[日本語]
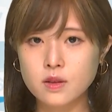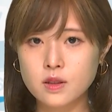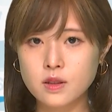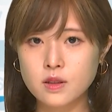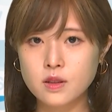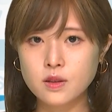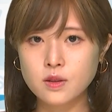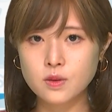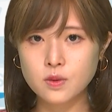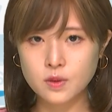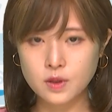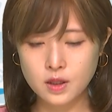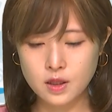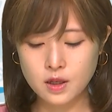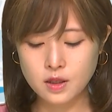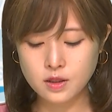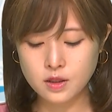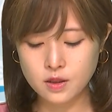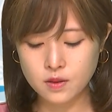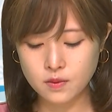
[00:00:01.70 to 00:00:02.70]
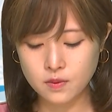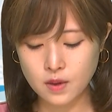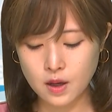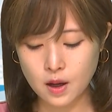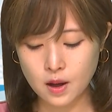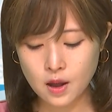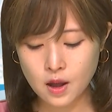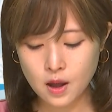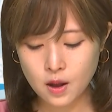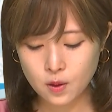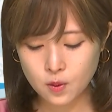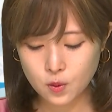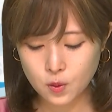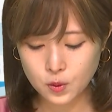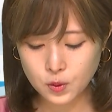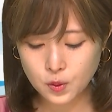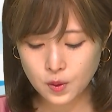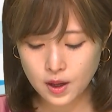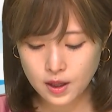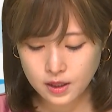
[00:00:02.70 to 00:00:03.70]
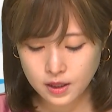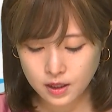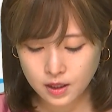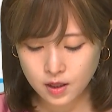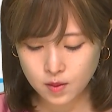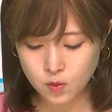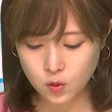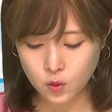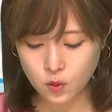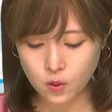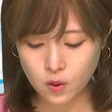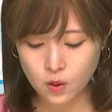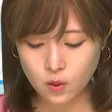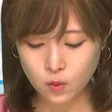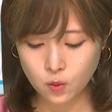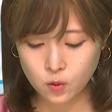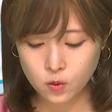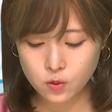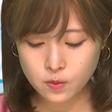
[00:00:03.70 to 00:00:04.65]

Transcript: 岸田総理大臣はこの秋にも